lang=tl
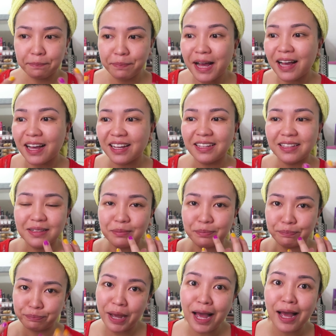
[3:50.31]
pangit,
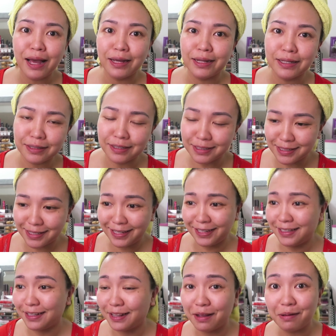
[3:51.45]
pangit ng
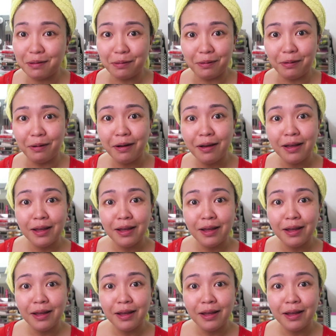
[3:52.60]
skin ko.